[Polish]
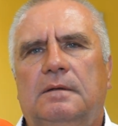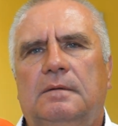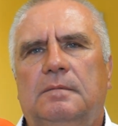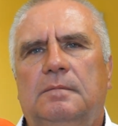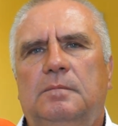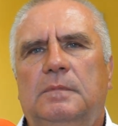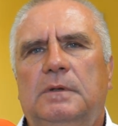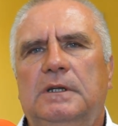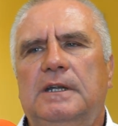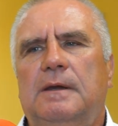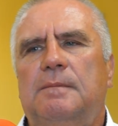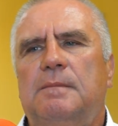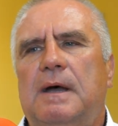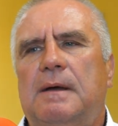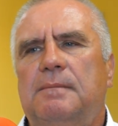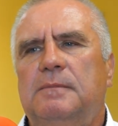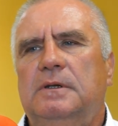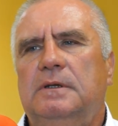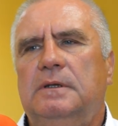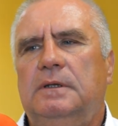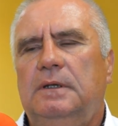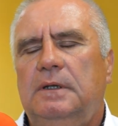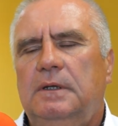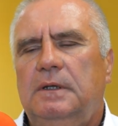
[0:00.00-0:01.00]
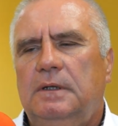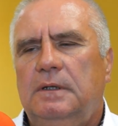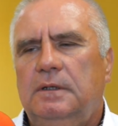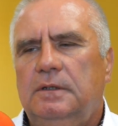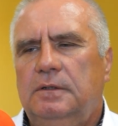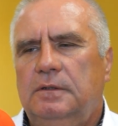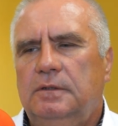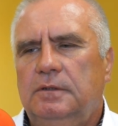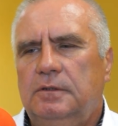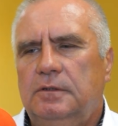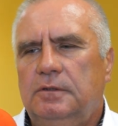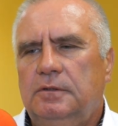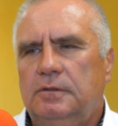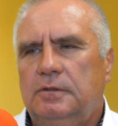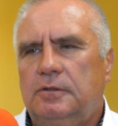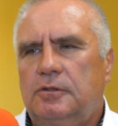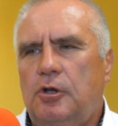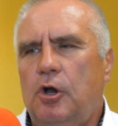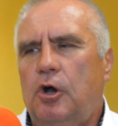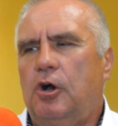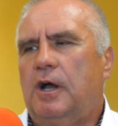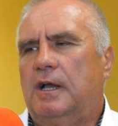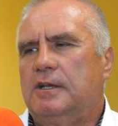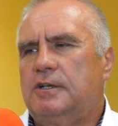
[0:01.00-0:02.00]
my nie mamy Y,
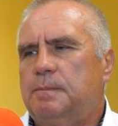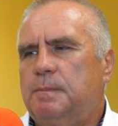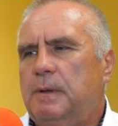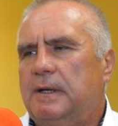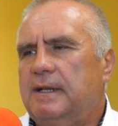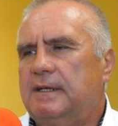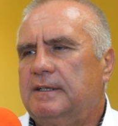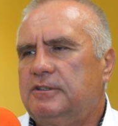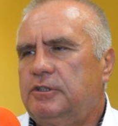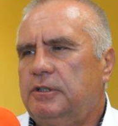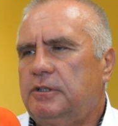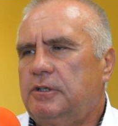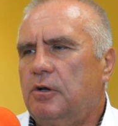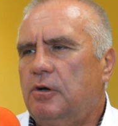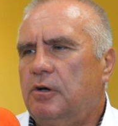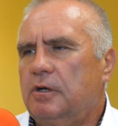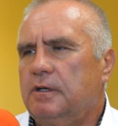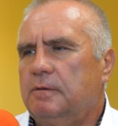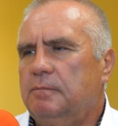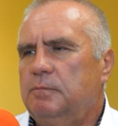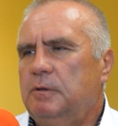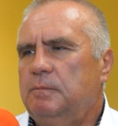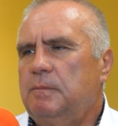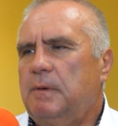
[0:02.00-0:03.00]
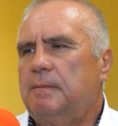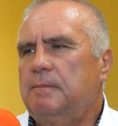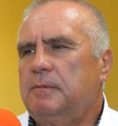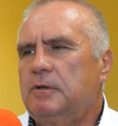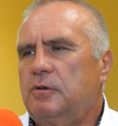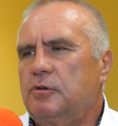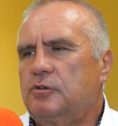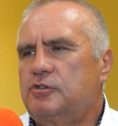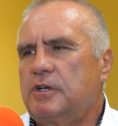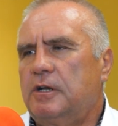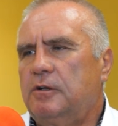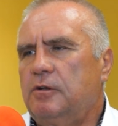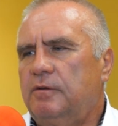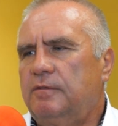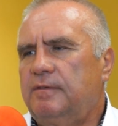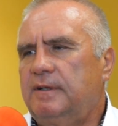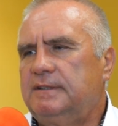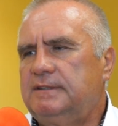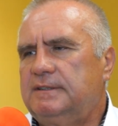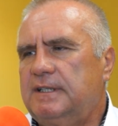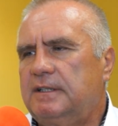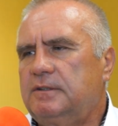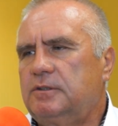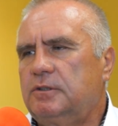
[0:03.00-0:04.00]
kochać pana Sikory, my mamy go
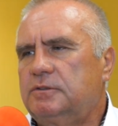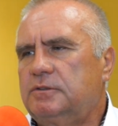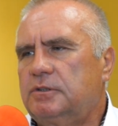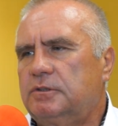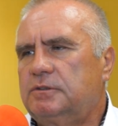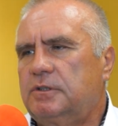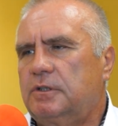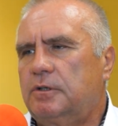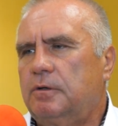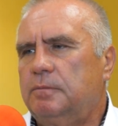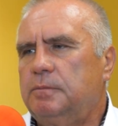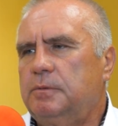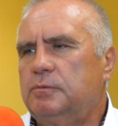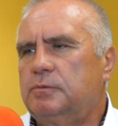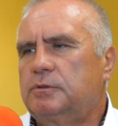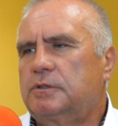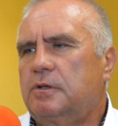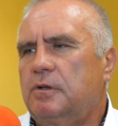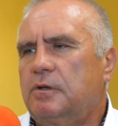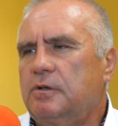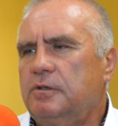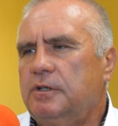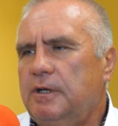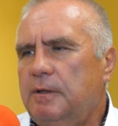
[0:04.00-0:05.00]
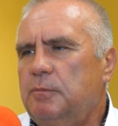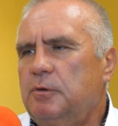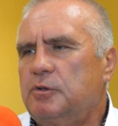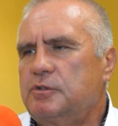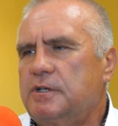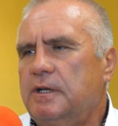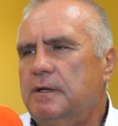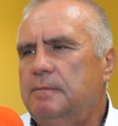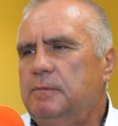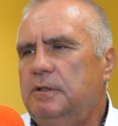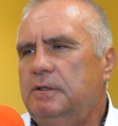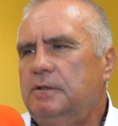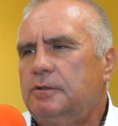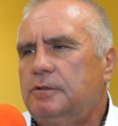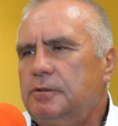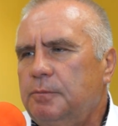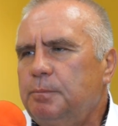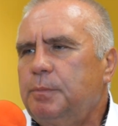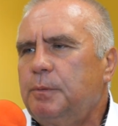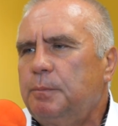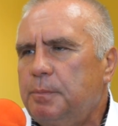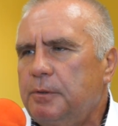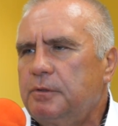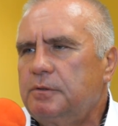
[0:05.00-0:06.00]
szanować za to, co zrobił. Skoro nie możemy, no
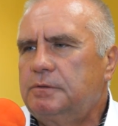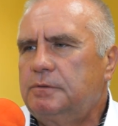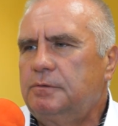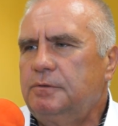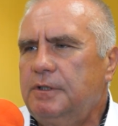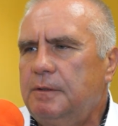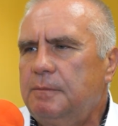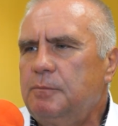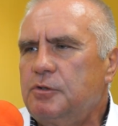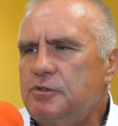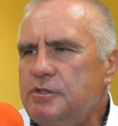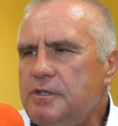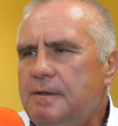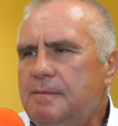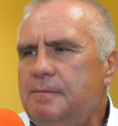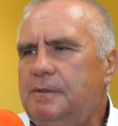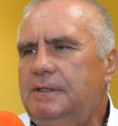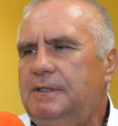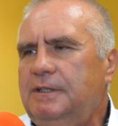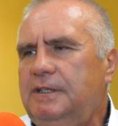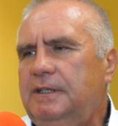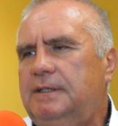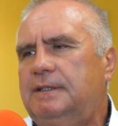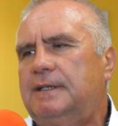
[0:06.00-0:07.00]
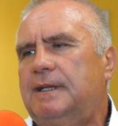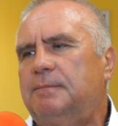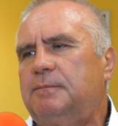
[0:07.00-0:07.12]
to po prostu nie możemy i nikt